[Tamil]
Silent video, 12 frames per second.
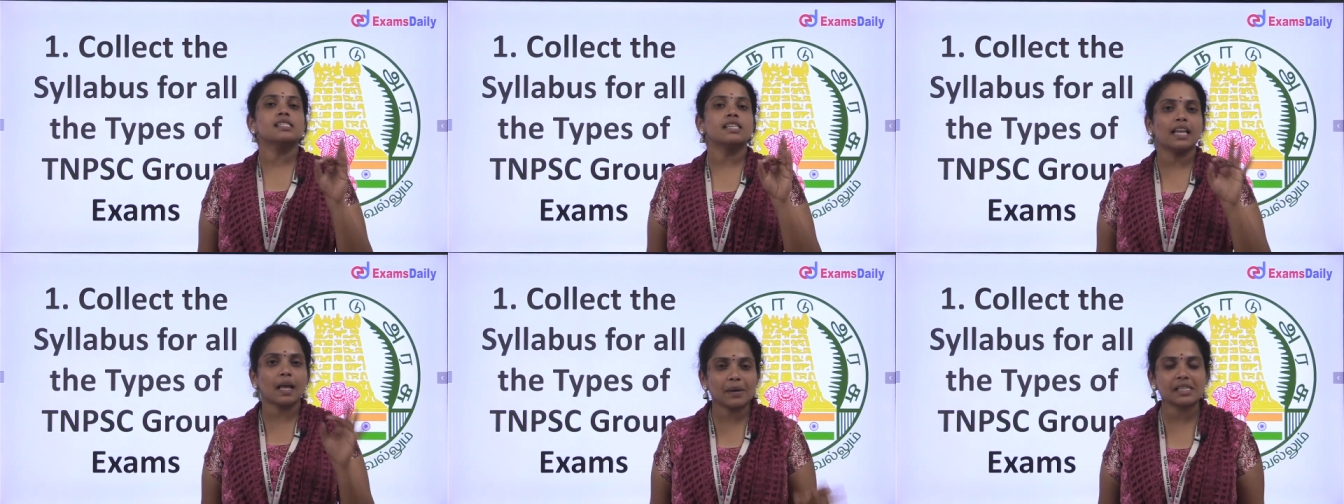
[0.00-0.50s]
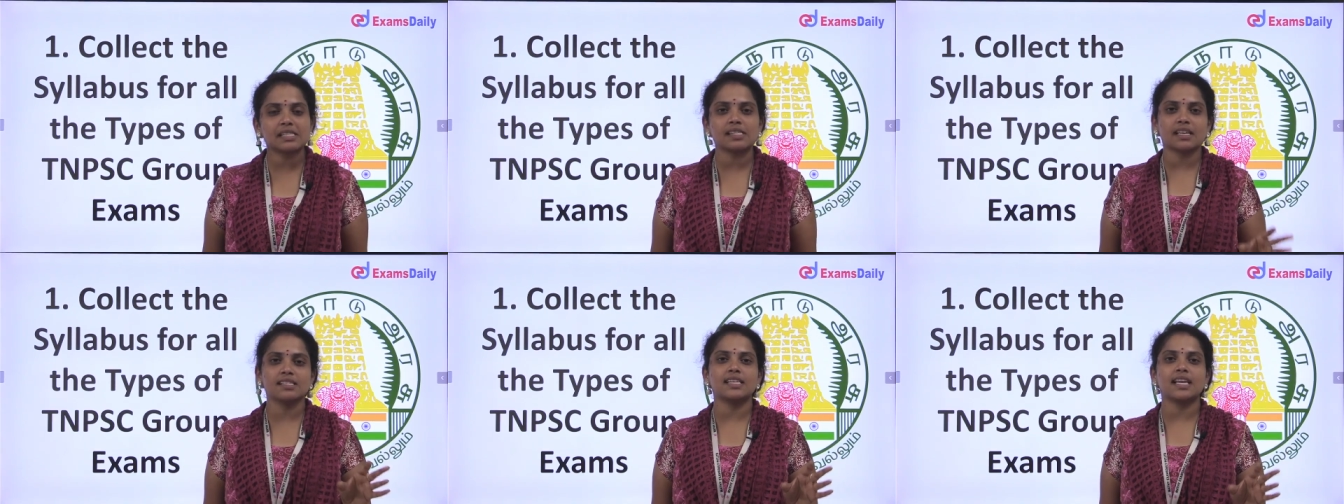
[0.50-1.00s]
சிலபஸ்
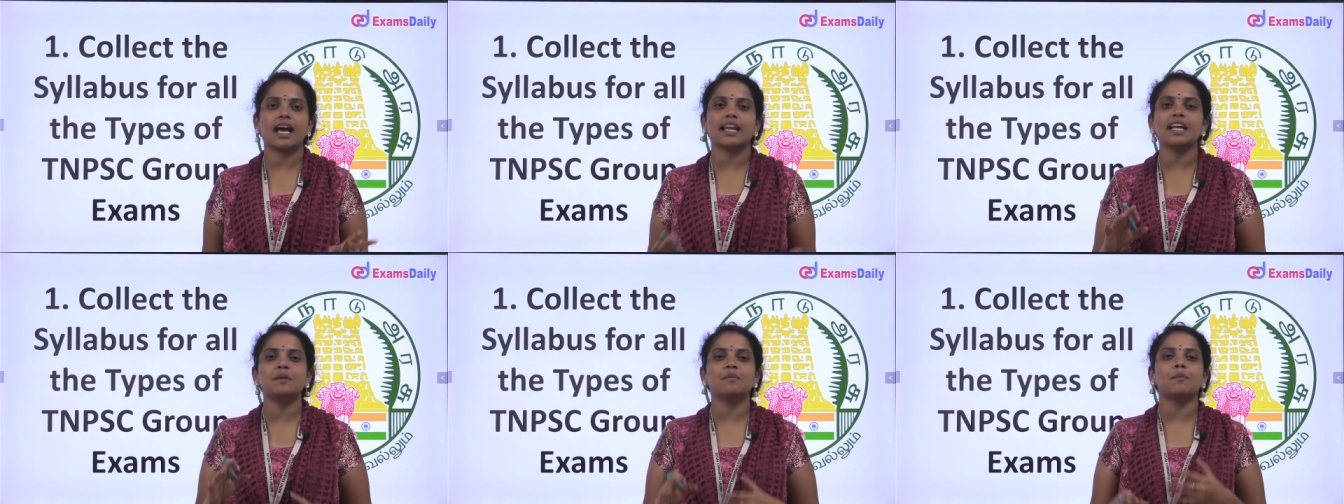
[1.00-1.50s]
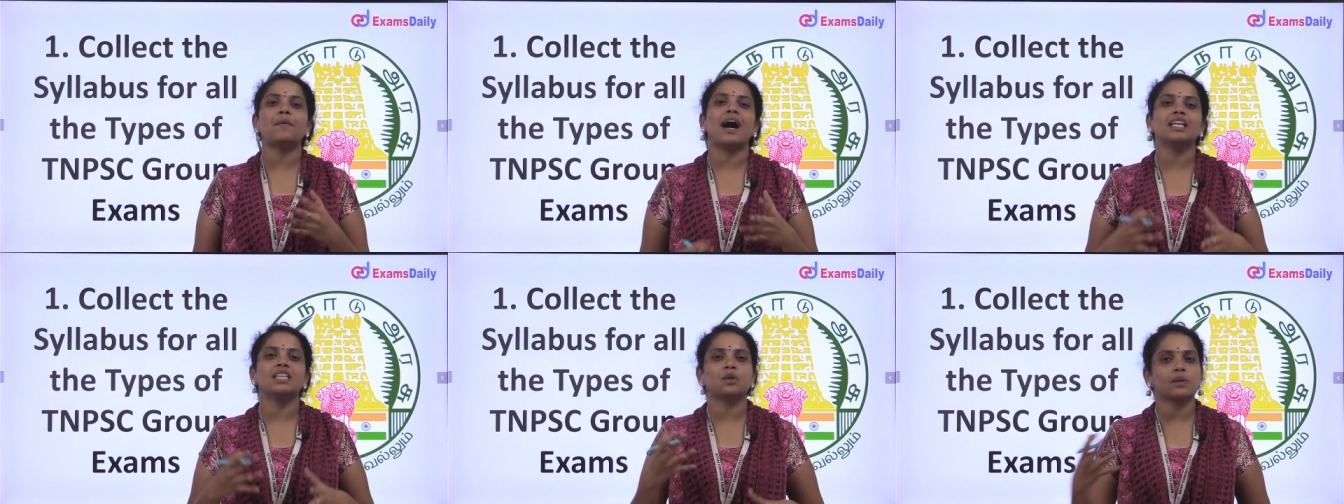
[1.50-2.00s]
தெரிஞ்சாலே நம்ம
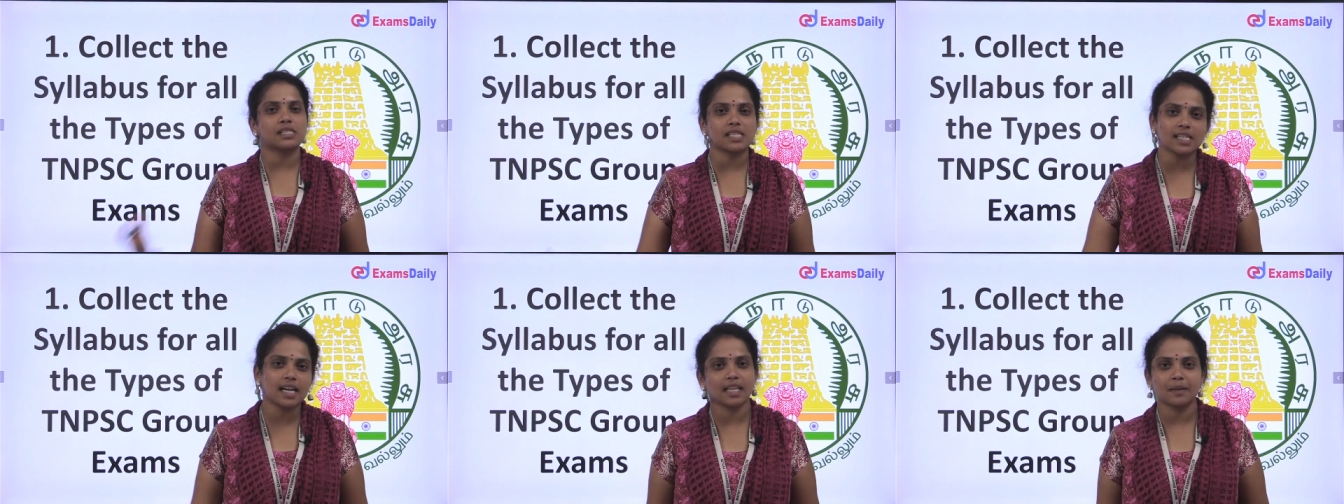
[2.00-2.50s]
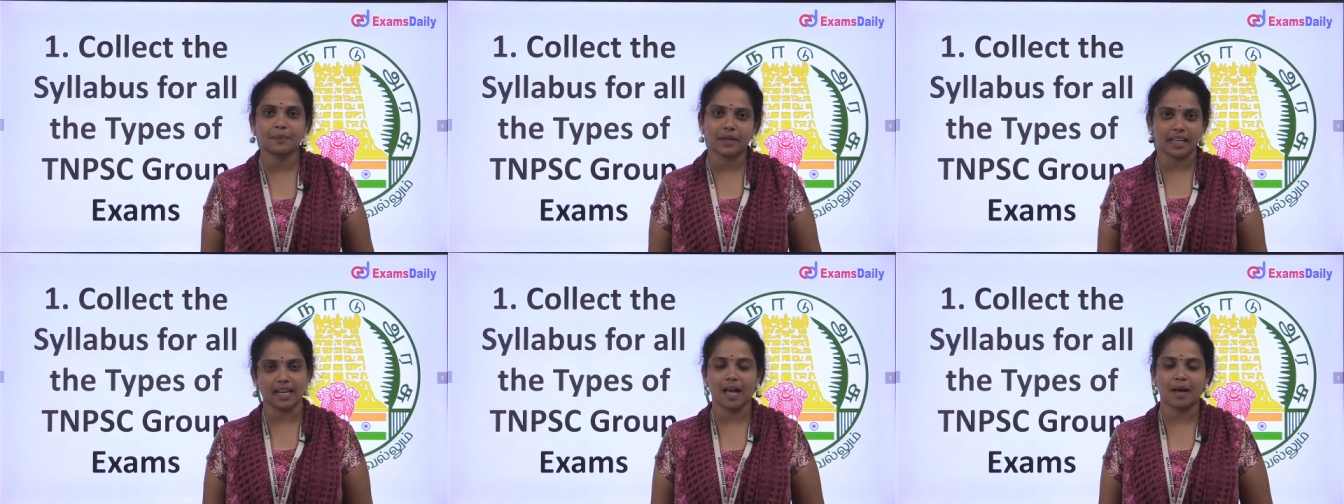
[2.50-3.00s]
பாதி கொஸ்டின் அட்டன்
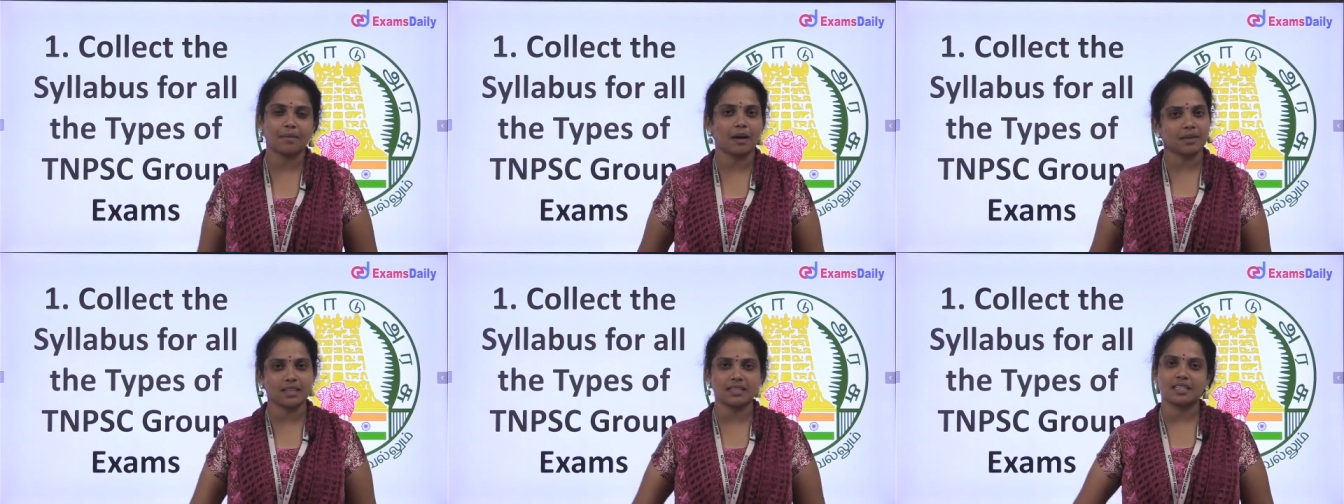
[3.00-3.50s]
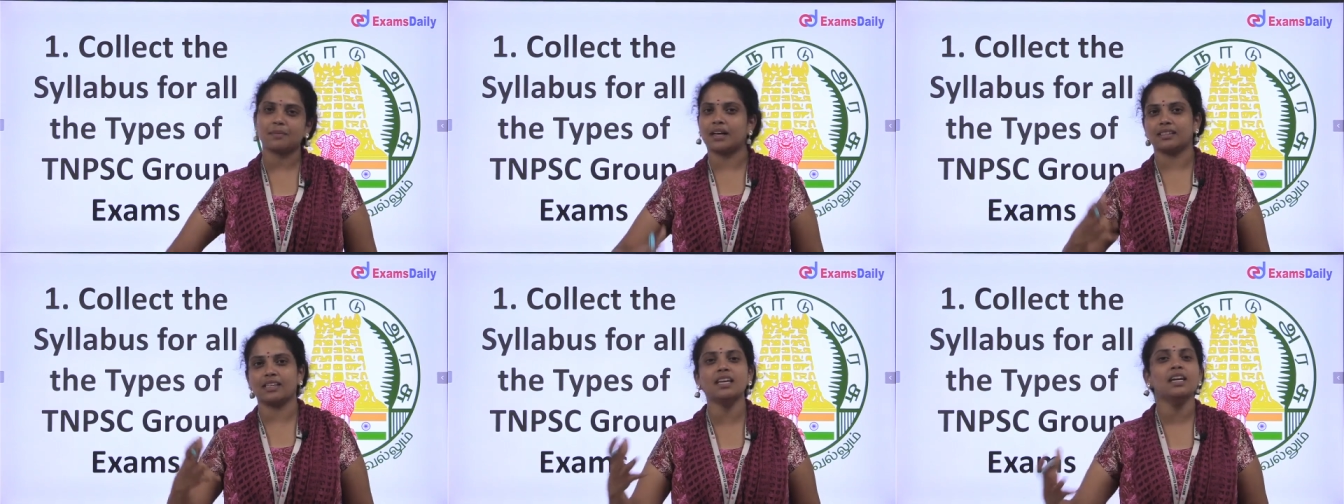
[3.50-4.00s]
பண்ணிடலாம் அப்படின்ற
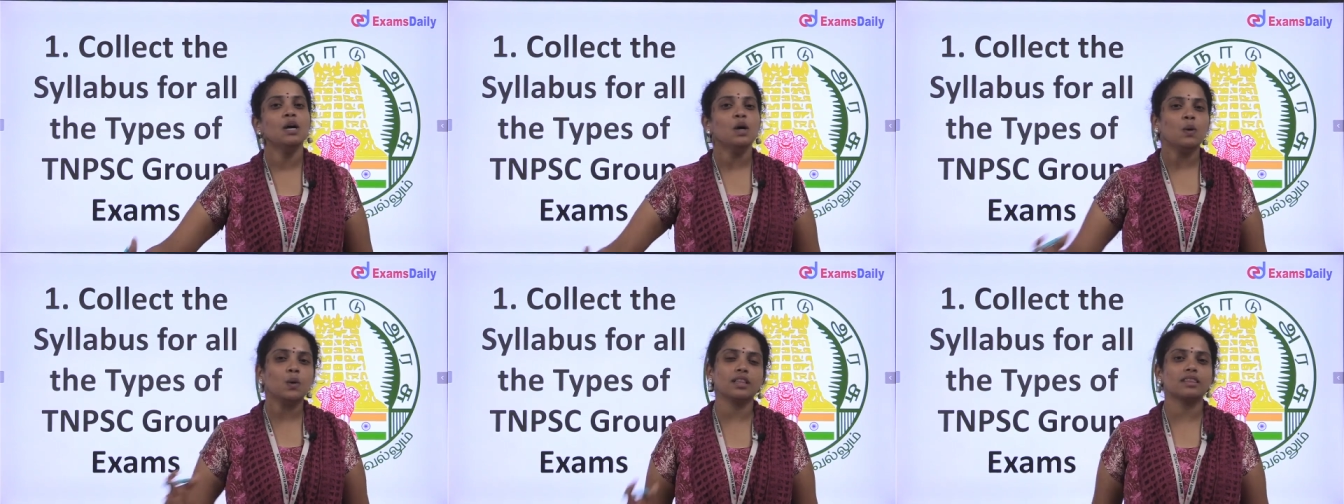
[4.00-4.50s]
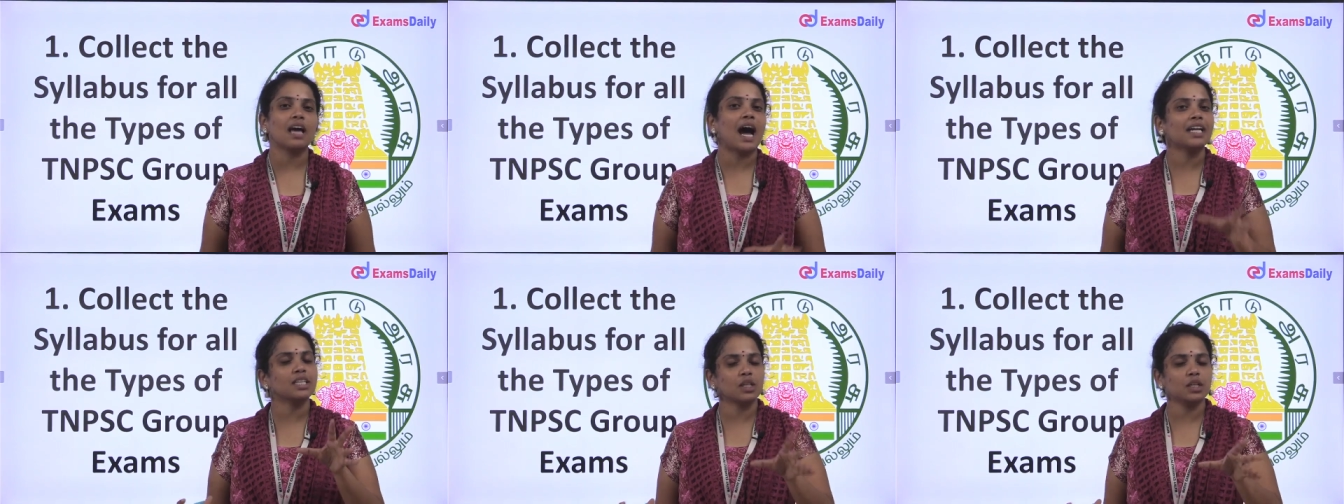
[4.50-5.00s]
மாதிரி ஒரு
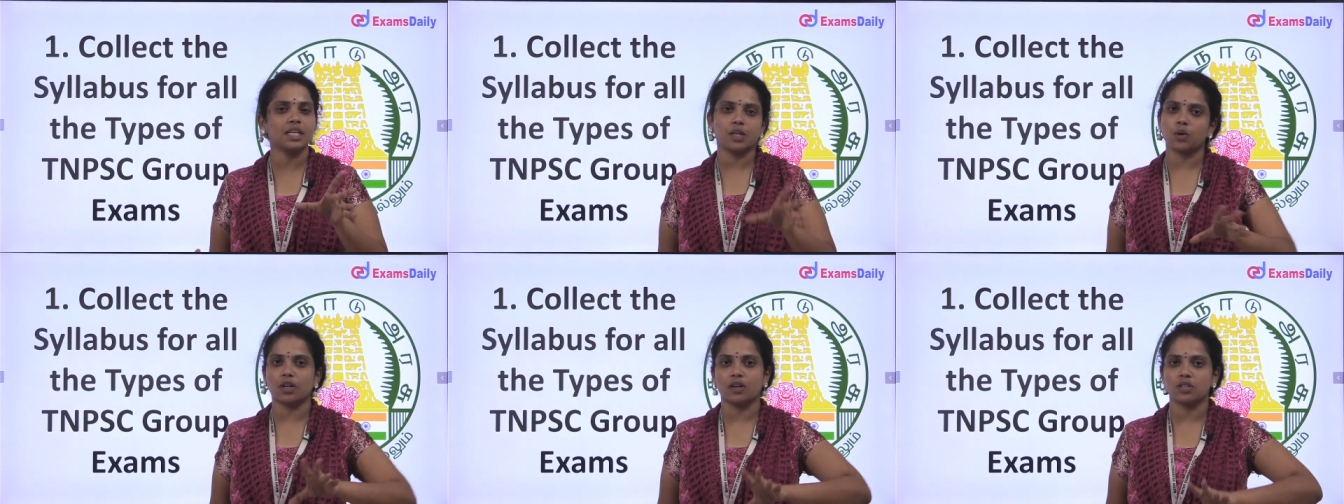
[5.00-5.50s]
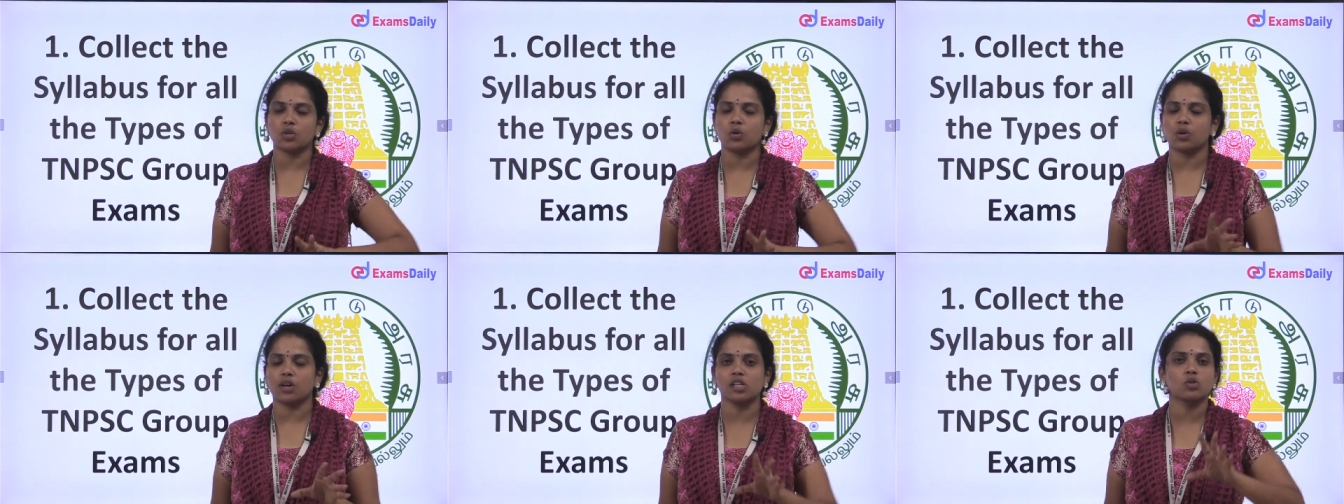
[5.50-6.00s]
தாட்டுக்கு நீங்கள் உங்களை
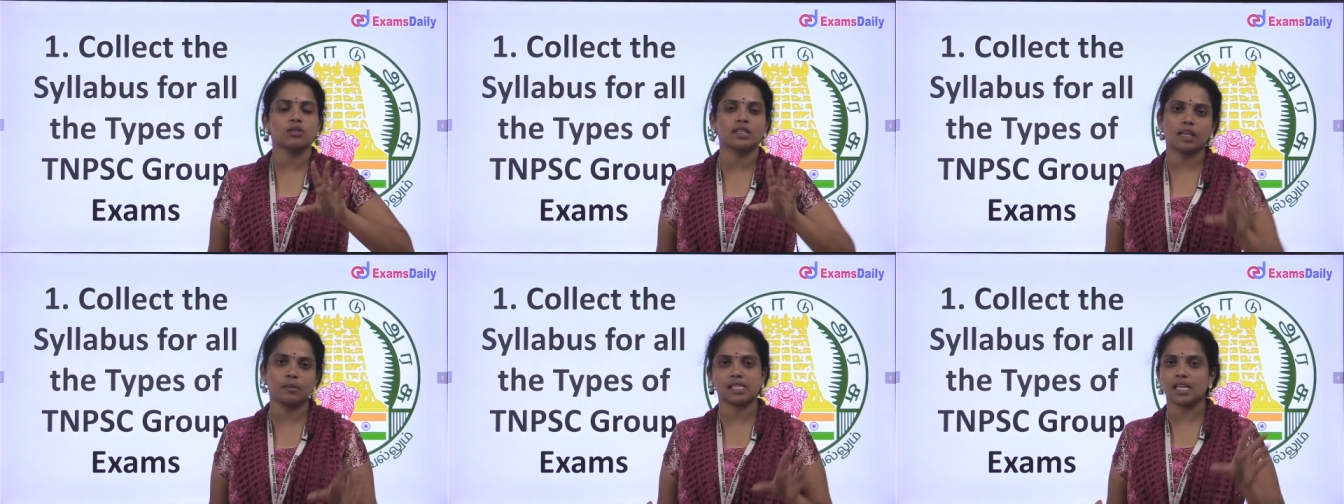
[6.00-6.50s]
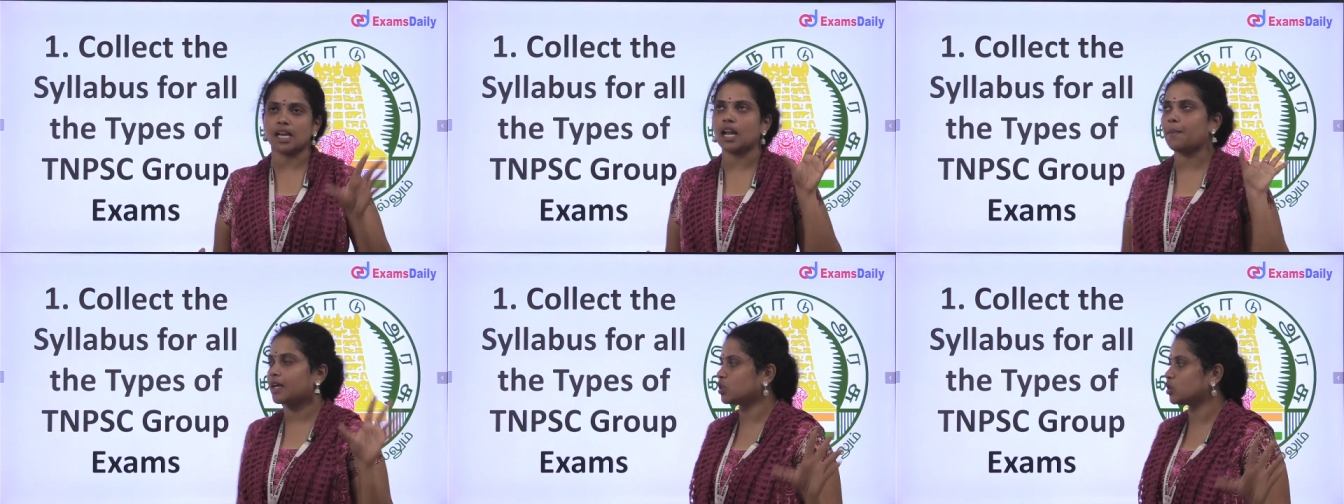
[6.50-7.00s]
வச்சுக்கோங்க ஸோ சிலபஸை
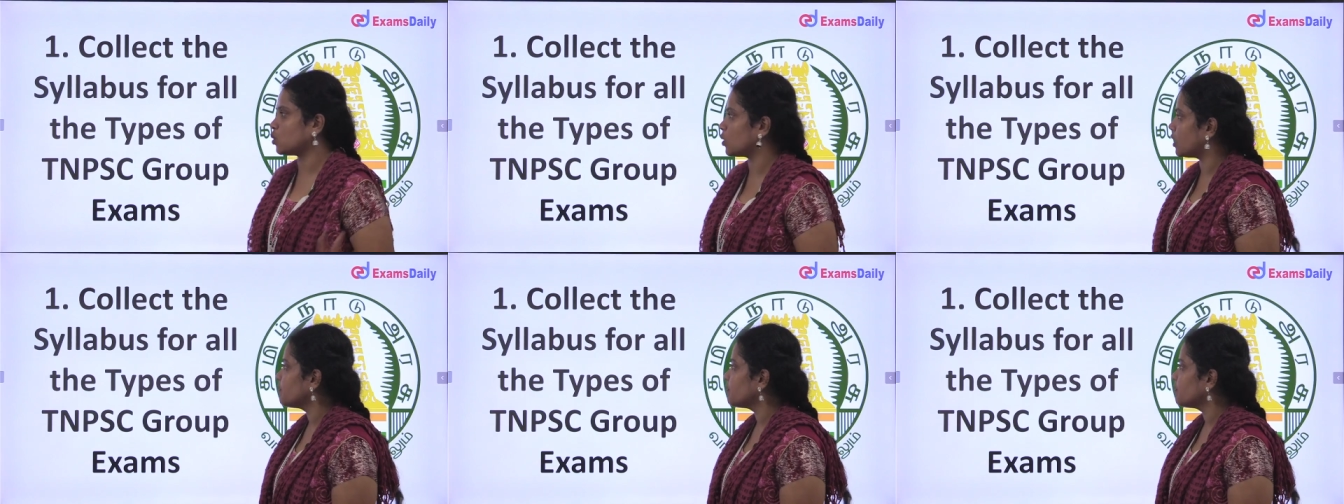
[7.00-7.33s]
நல்லா பார்த்துக்கோங்க